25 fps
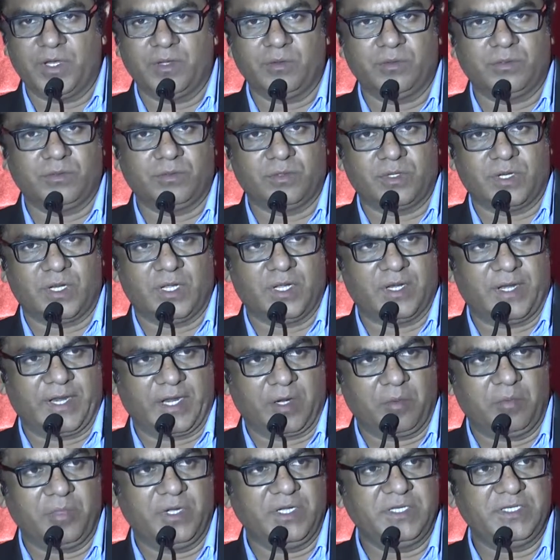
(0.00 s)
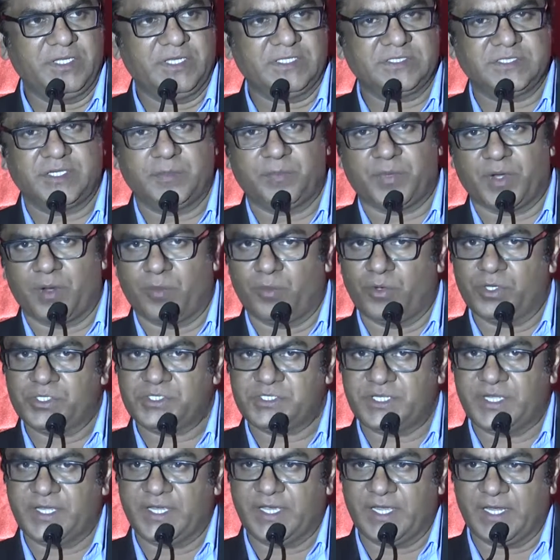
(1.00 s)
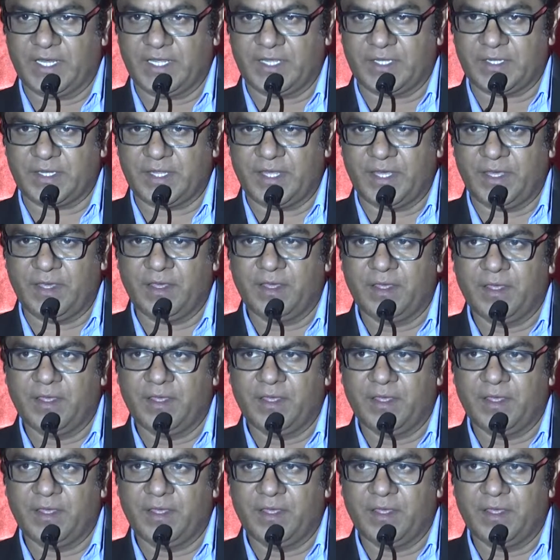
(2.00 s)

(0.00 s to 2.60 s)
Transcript: మనం రికమెండ్ చేసి ప్రమోట్ చేయగలిగితే